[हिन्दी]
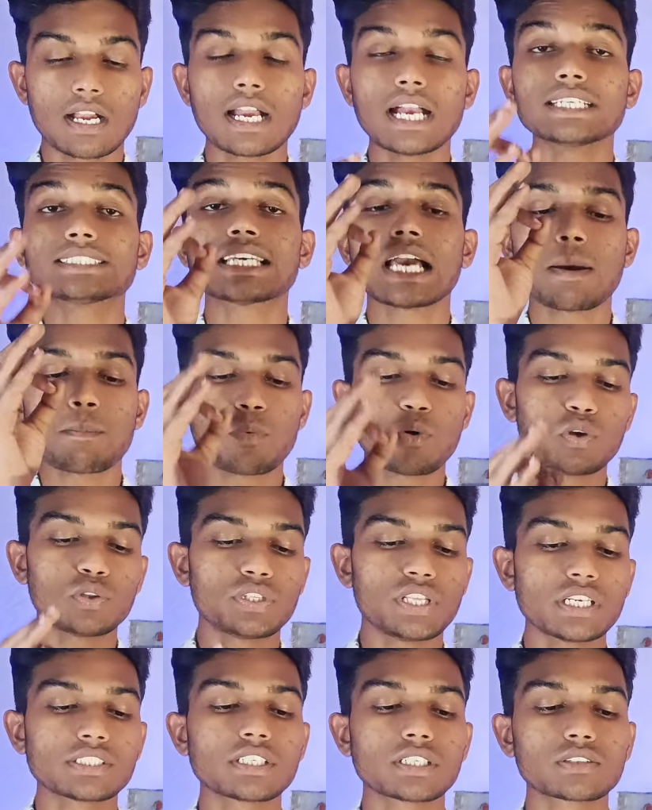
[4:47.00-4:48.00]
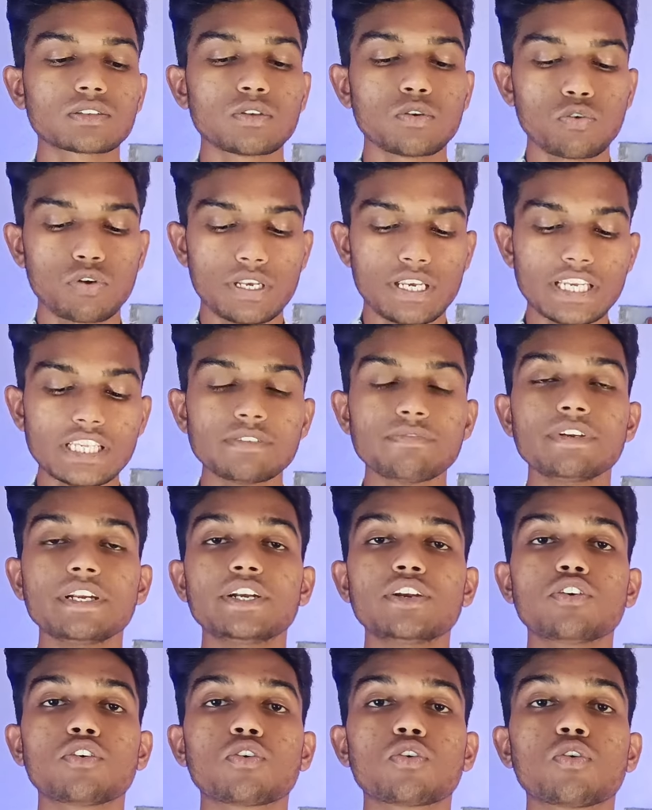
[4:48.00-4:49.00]
गाइस आप लोग देख सकते हो इस
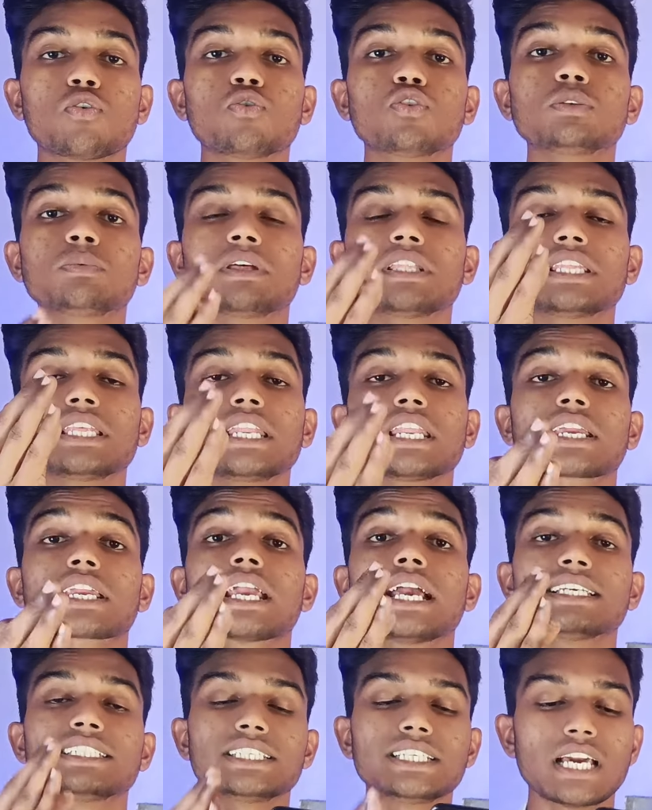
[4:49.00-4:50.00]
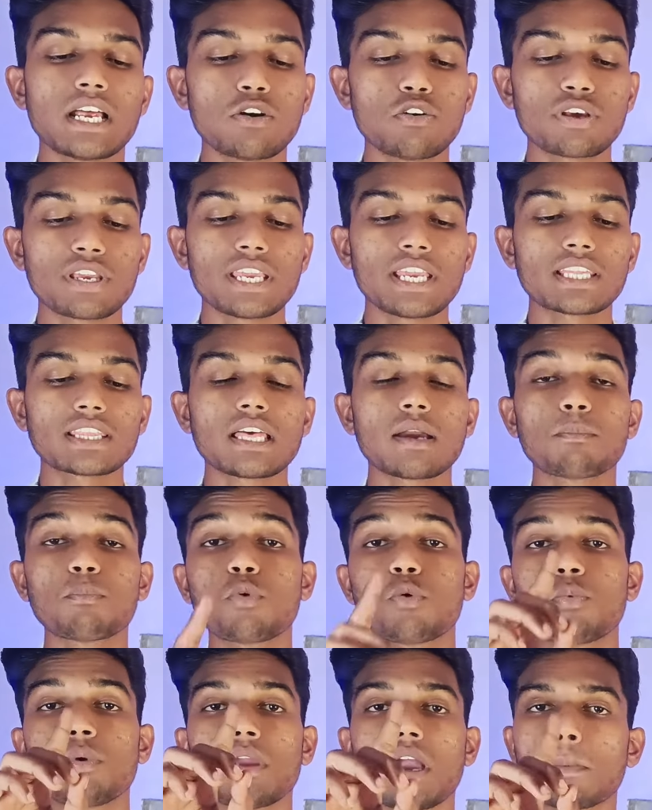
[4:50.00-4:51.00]
वीडियो को उस बंदे ने कैसे डाउनलोड किया था
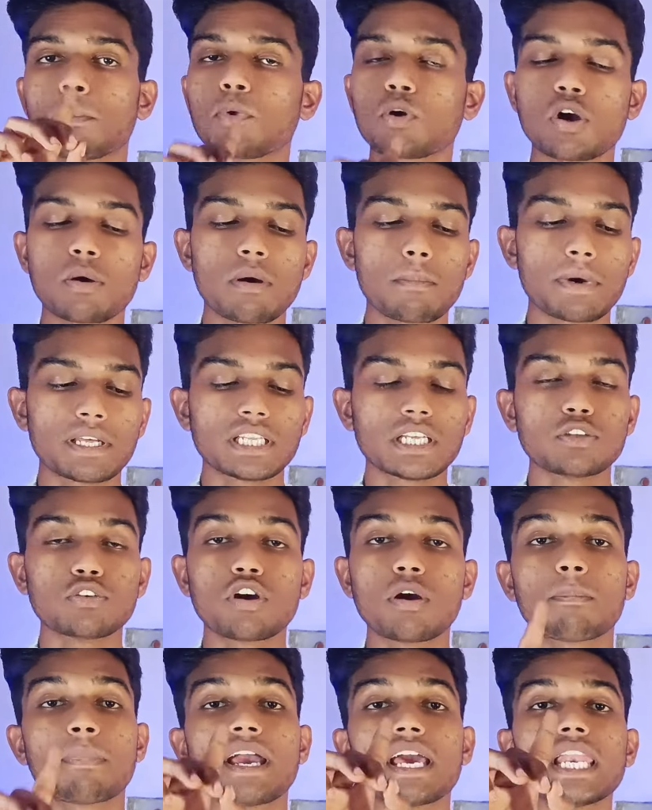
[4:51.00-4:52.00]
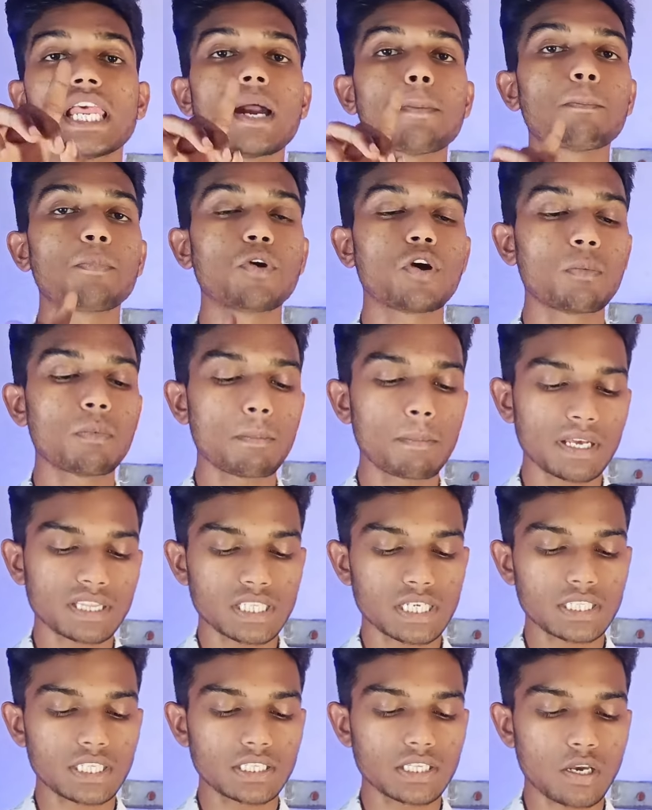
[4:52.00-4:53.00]
वो भी आप लोगों को मैं बता दूंगा पहले आप लोगों को मैं
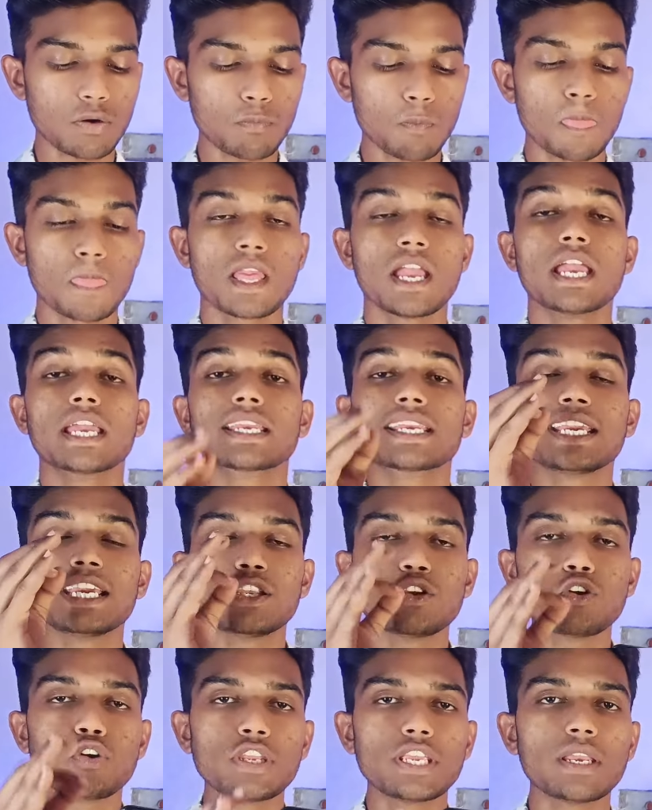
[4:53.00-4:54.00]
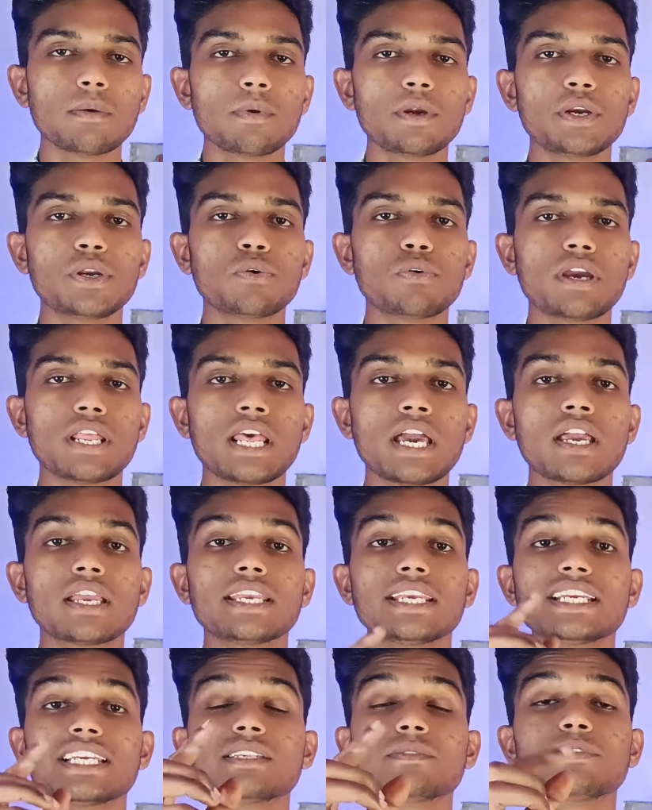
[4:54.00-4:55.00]
बता देता हूँ कि जो ये वीडियो है ना
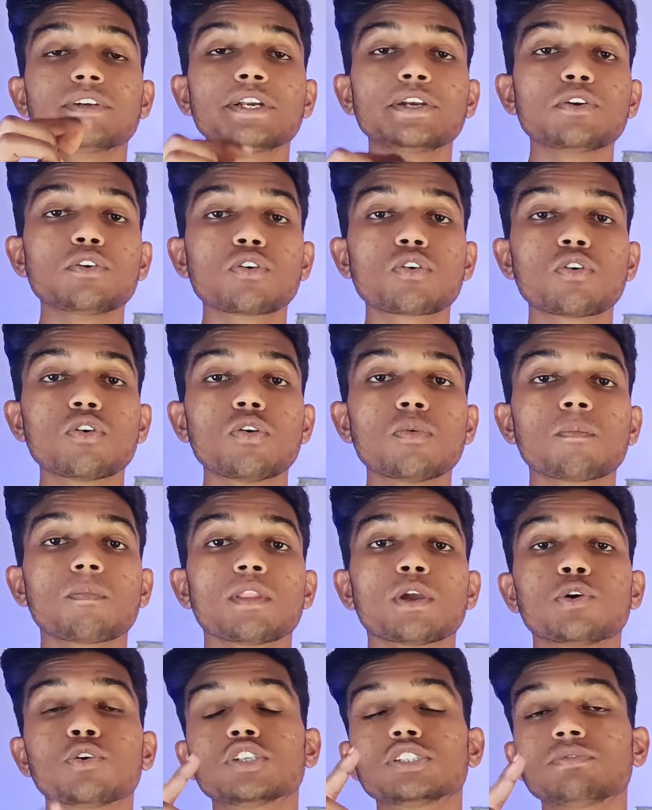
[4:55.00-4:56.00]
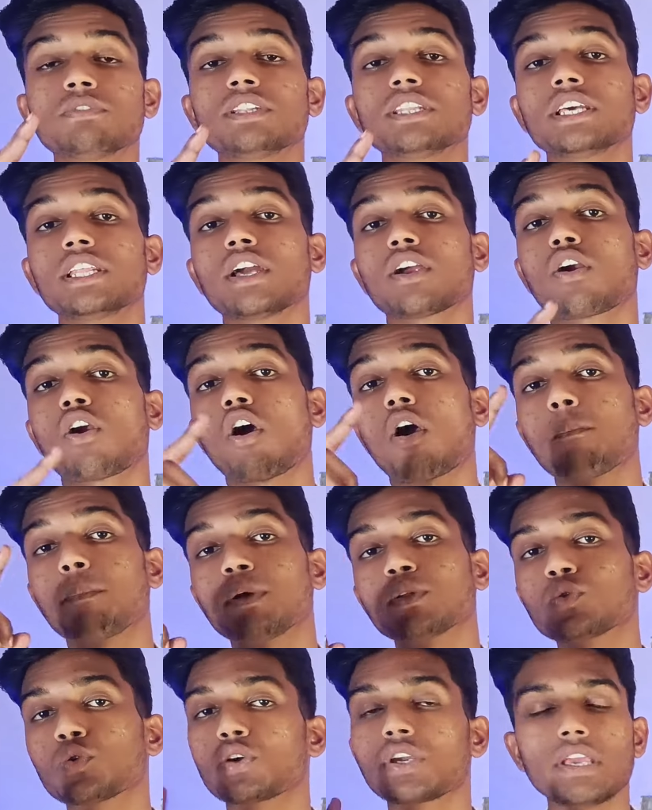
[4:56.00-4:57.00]
इस वीडियो को उस बंदे ने
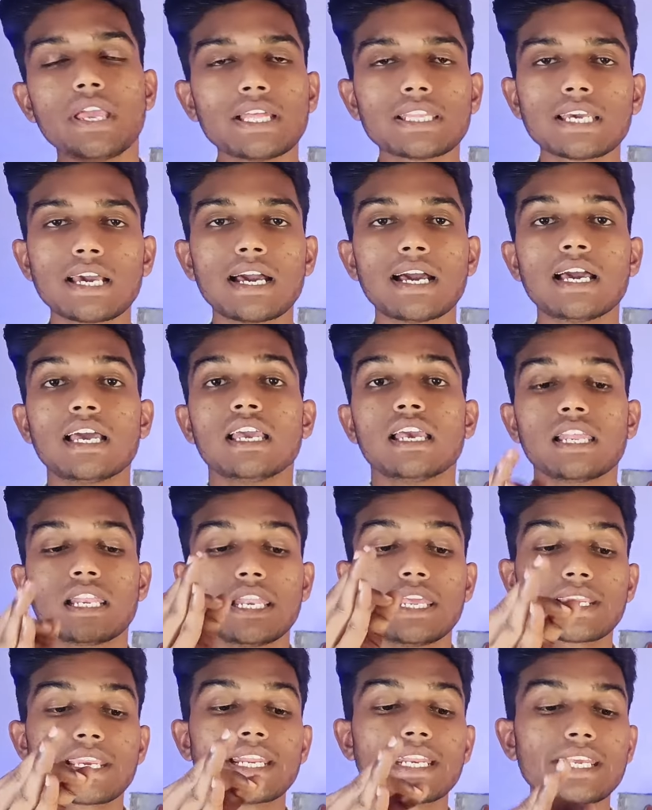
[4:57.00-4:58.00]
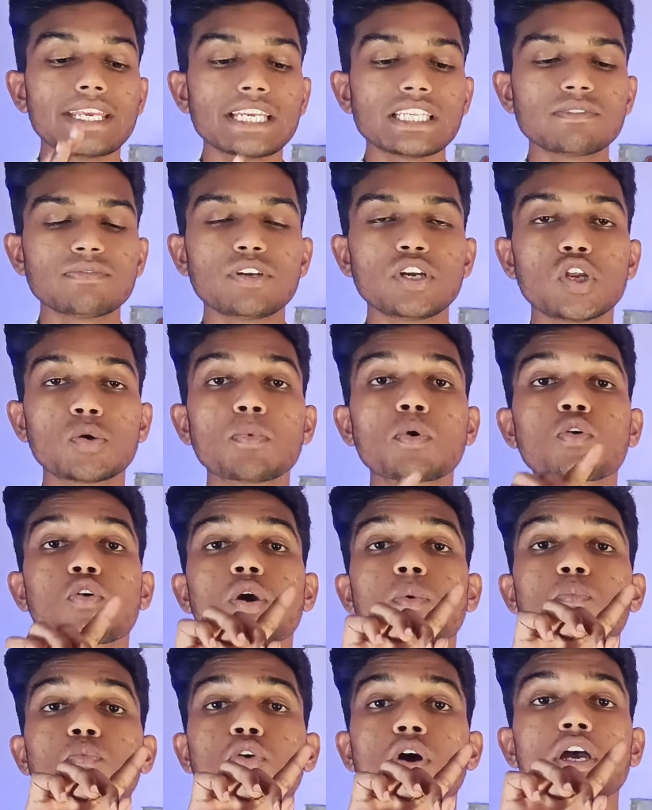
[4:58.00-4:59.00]
कॉपी तो किया था लेकिन इस वीडियो में
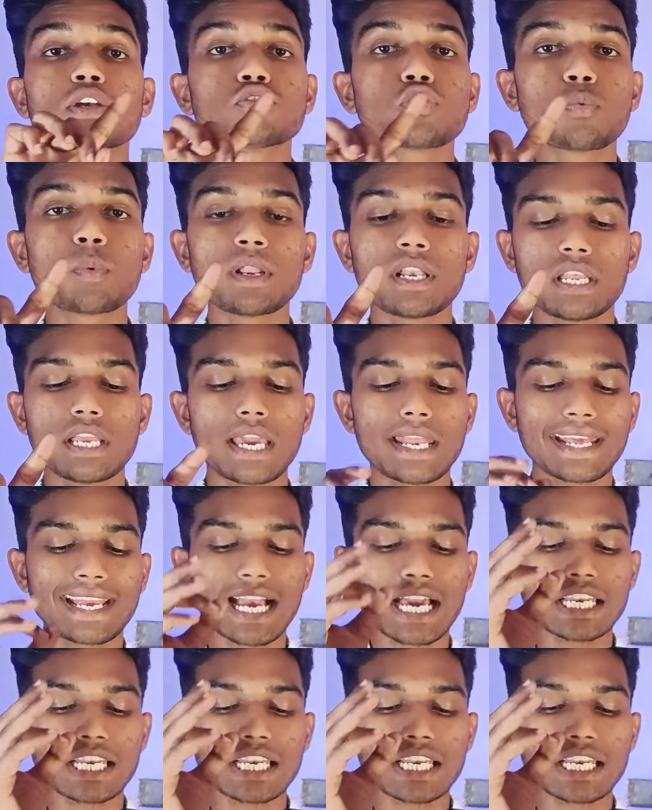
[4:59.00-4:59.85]
कोई वॉइस ओवर नहीं आ रही